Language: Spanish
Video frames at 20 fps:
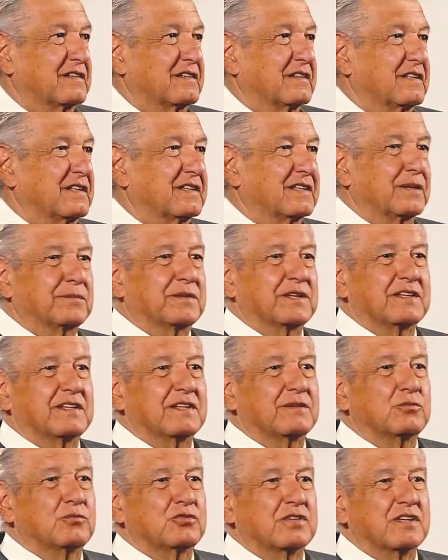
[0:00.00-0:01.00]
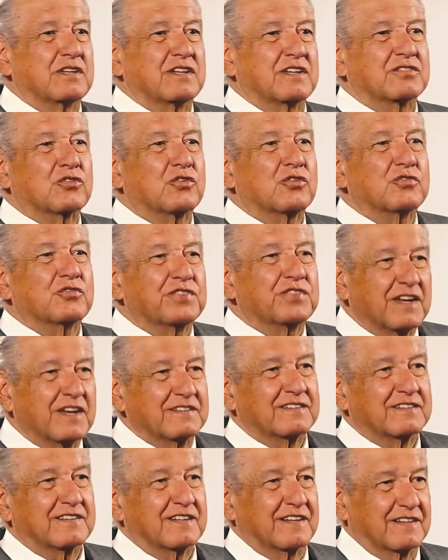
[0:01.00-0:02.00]
y también de mucha
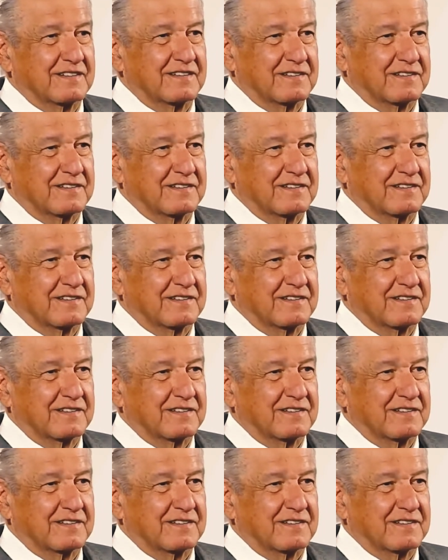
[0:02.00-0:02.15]
desconfianza